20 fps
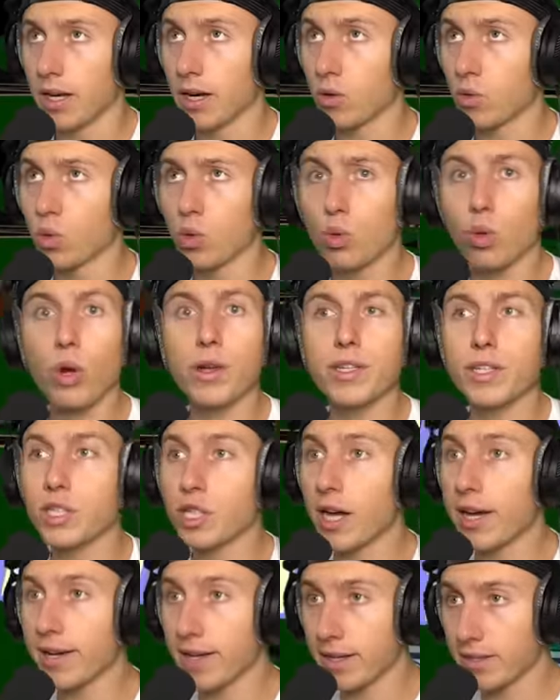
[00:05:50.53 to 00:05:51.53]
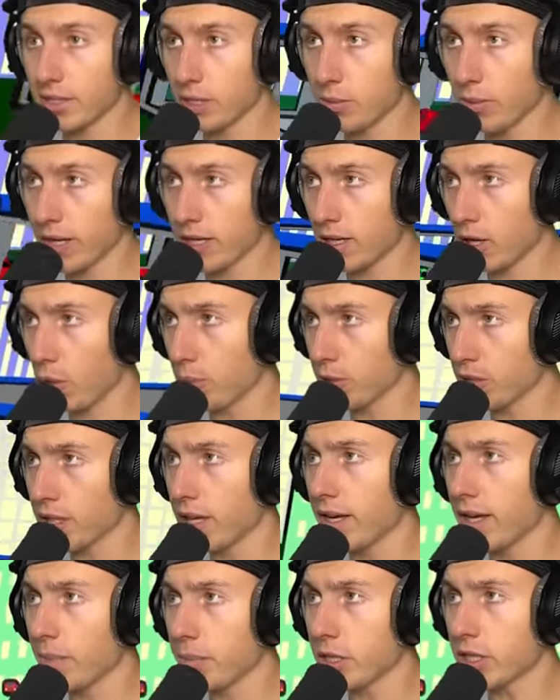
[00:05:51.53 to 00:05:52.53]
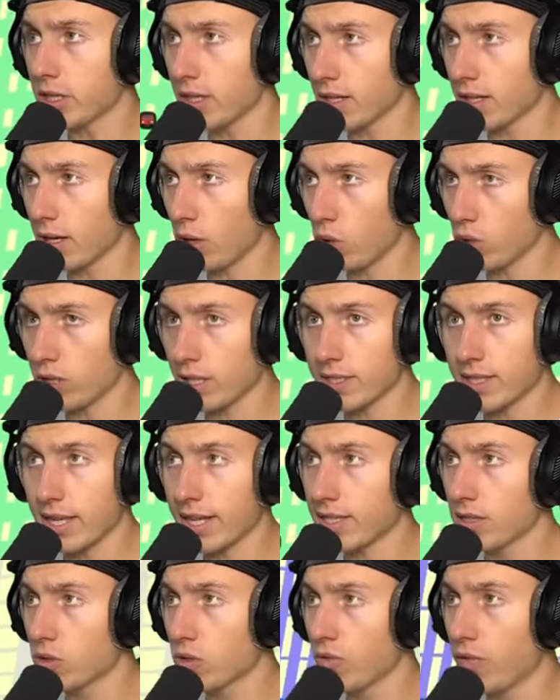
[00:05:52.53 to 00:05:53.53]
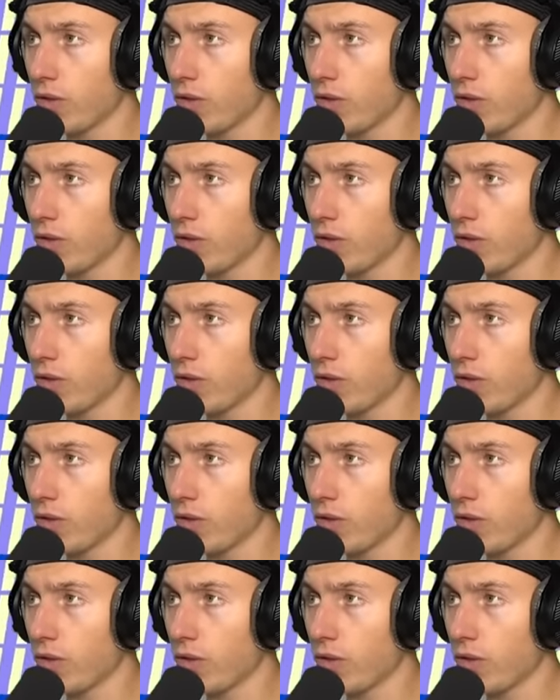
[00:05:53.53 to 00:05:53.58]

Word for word: Na gut, Leute, schade, hat niemand, glaube ich, gegen mich getraut, das Rennen zu